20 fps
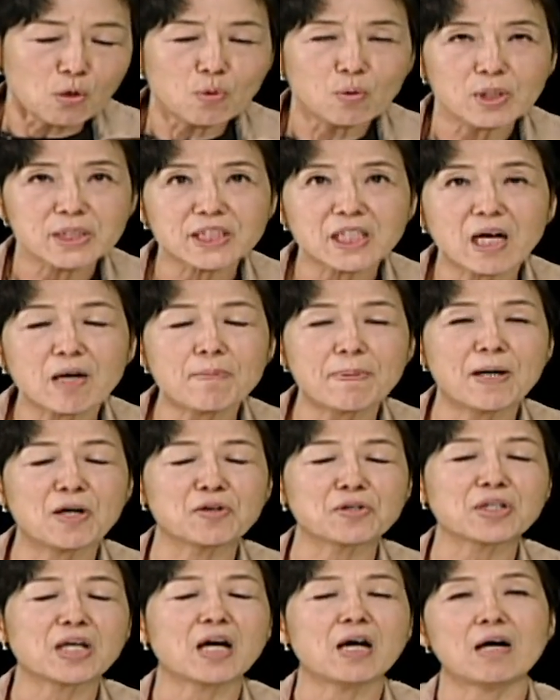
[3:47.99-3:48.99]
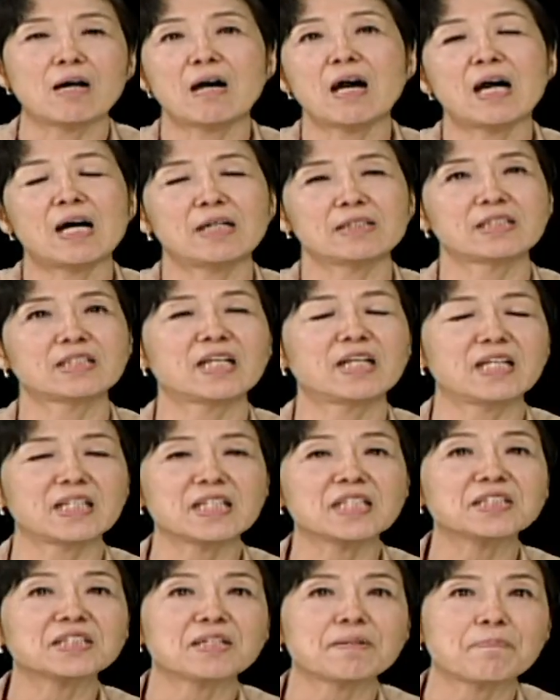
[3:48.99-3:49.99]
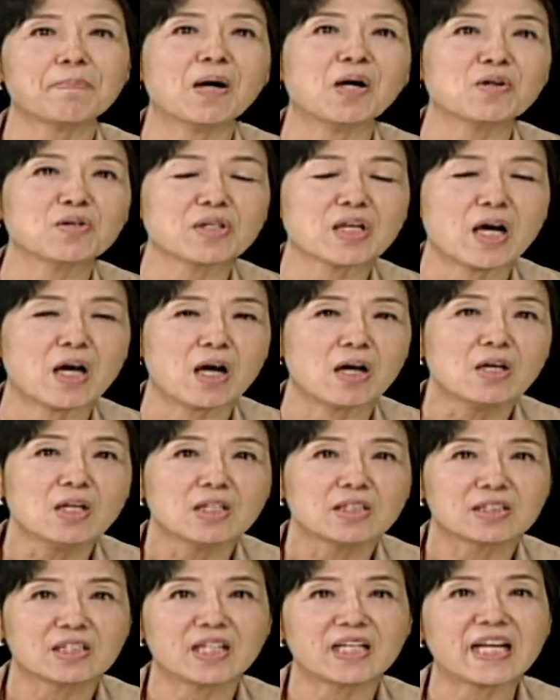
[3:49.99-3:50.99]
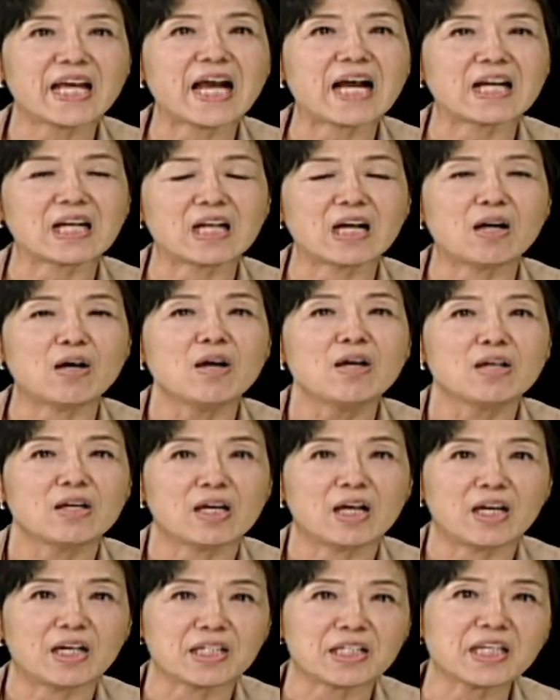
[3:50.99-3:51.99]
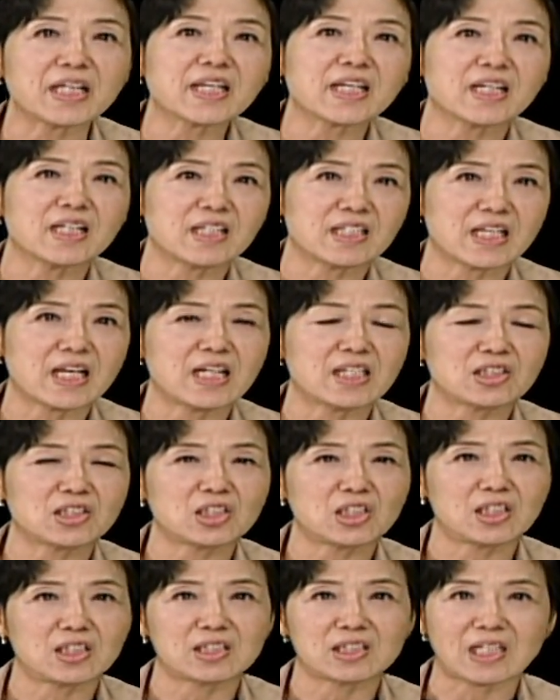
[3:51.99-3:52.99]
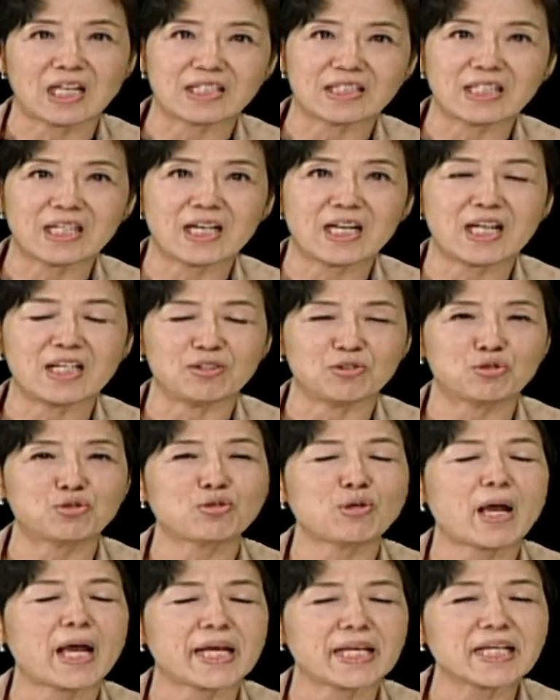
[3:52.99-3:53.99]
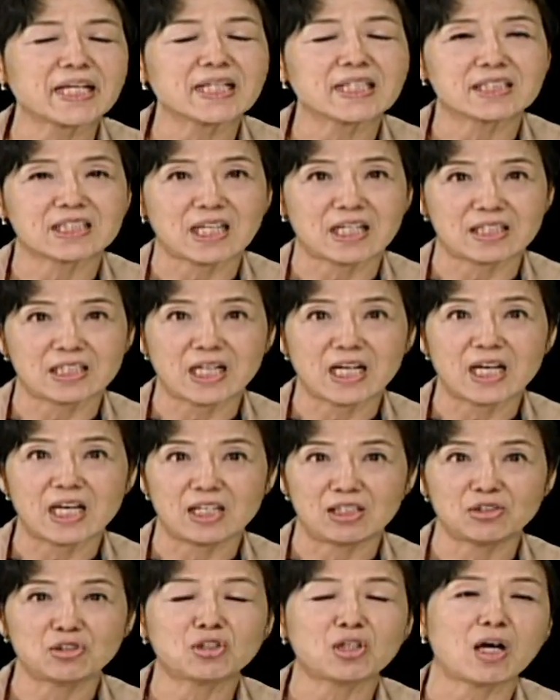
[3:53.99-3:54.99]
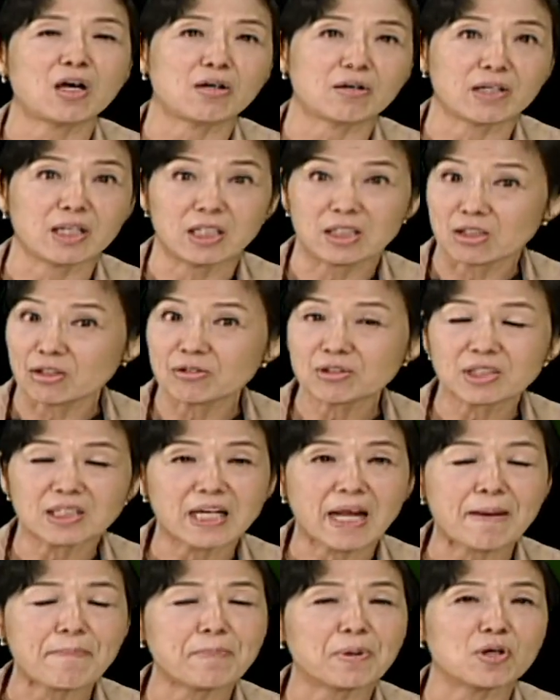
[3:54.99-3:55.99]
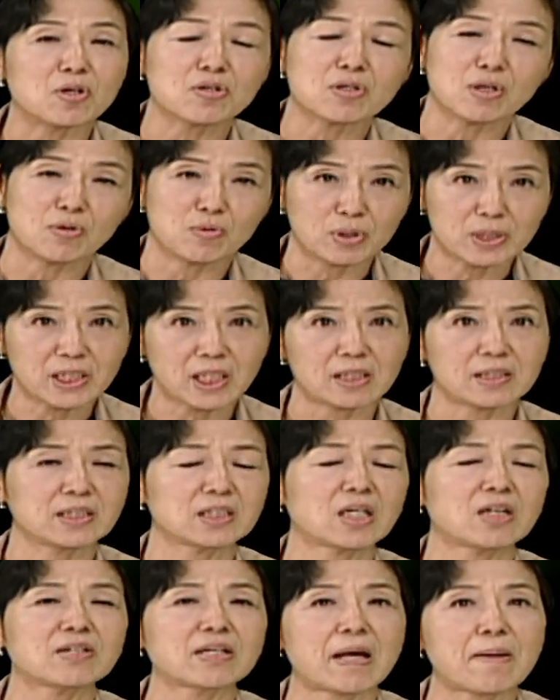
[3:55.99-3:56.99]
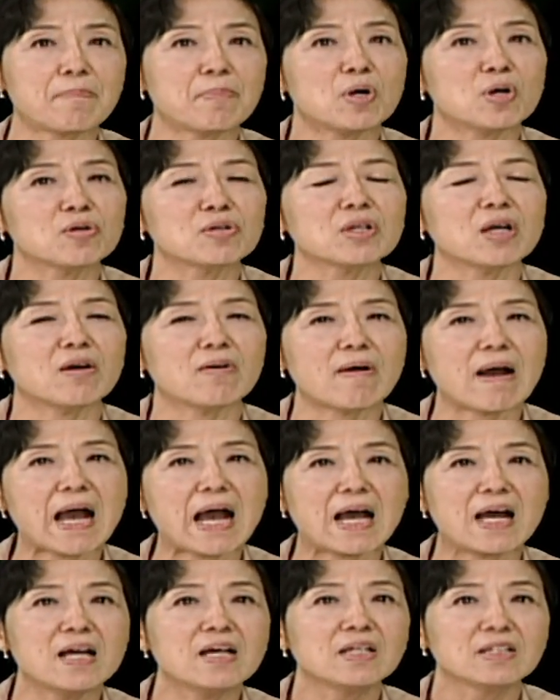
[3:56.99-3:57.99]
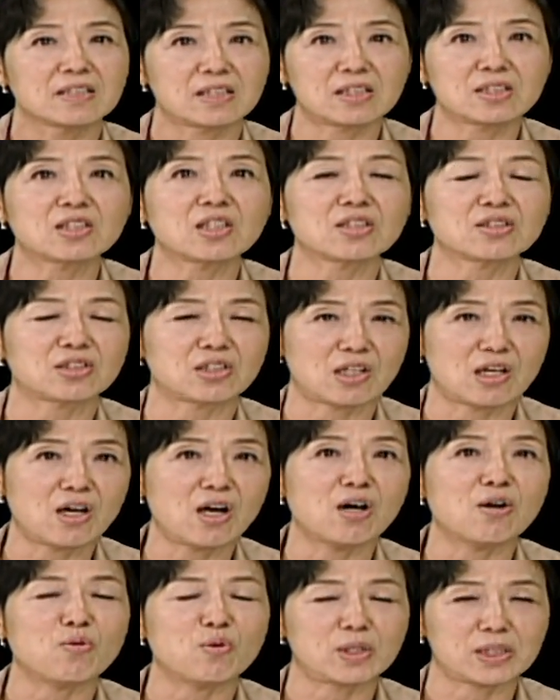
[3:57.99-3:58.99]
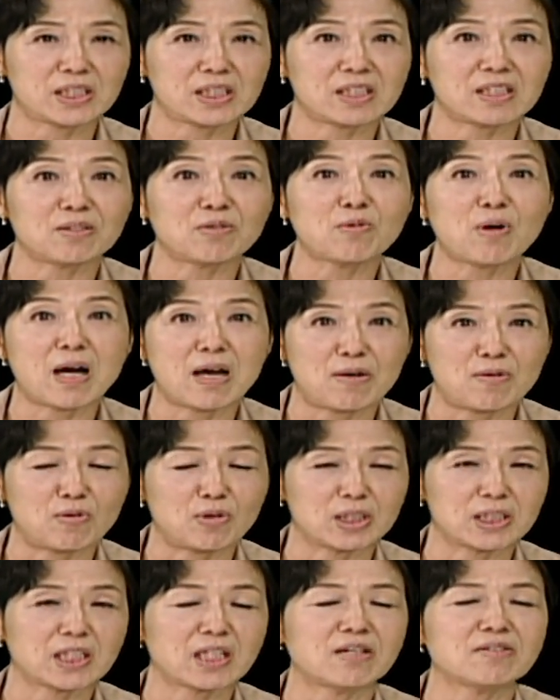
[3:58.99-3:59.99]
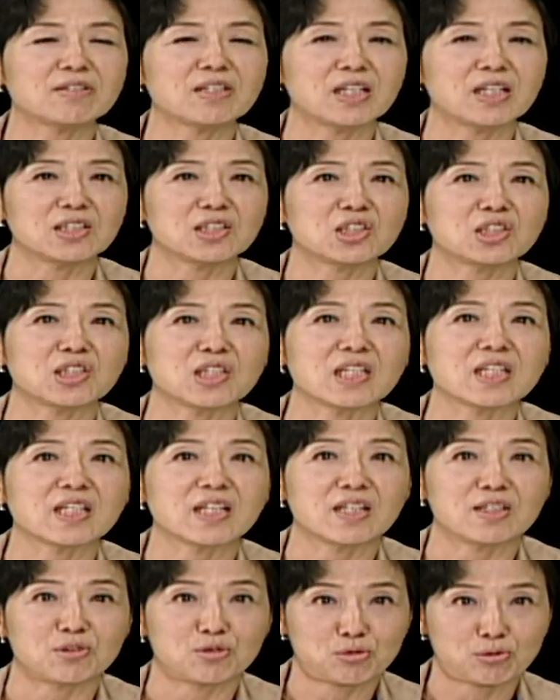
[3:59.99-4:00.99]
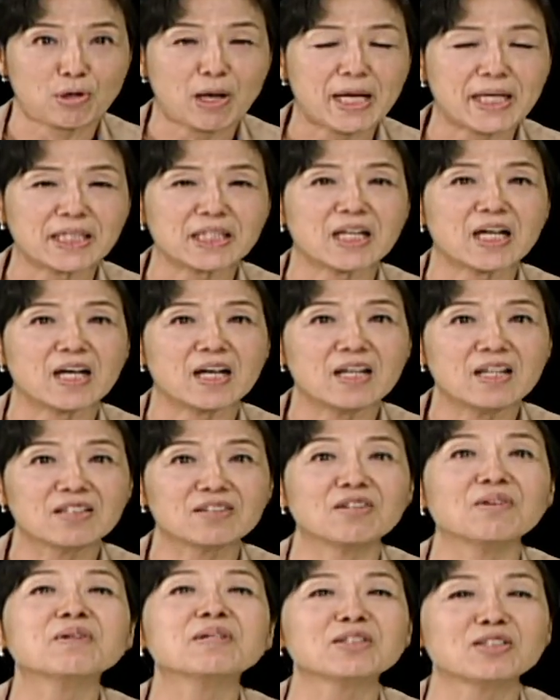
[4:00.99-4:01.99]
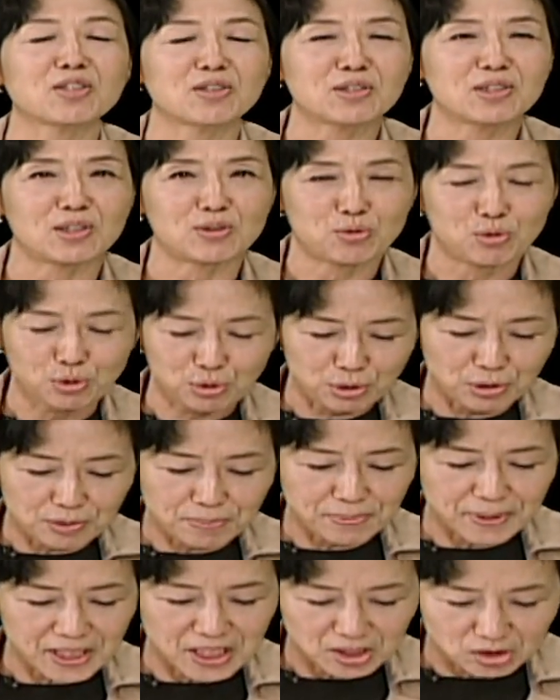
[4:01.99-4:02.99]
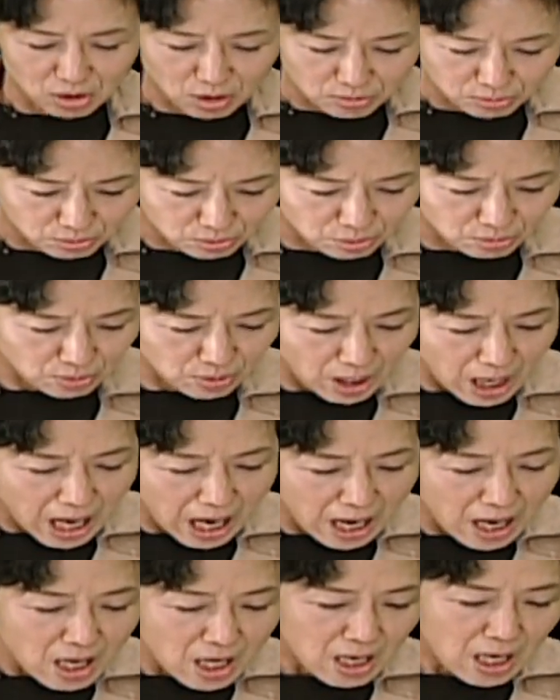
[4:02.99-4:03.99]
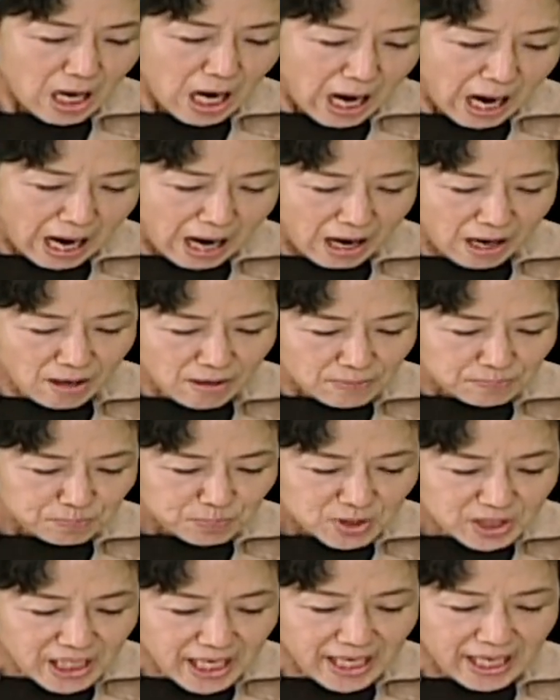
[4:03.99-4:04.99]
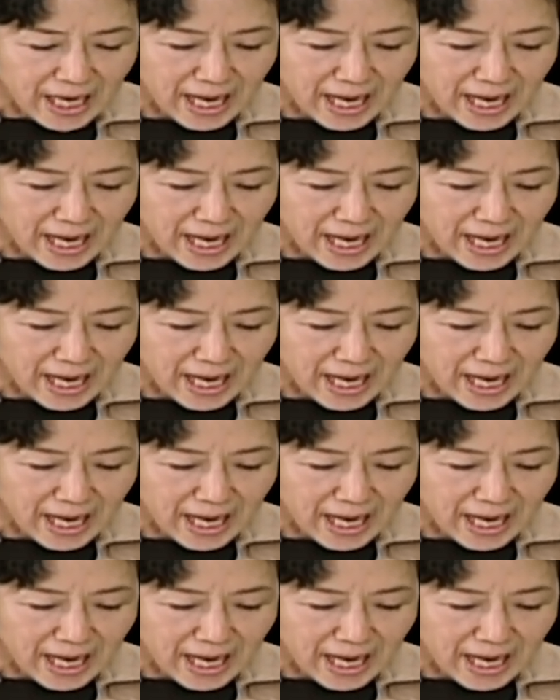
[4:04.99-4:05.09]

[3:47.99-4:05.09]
我交朋友哈，这异性朋友这两个，呃，一个呢是长得很帅，一个长得很丑，可是都是男朋友。我想交男朋友啊，那这时候我希望我交是一个帅的，因为就是趋避冲突哈。好，再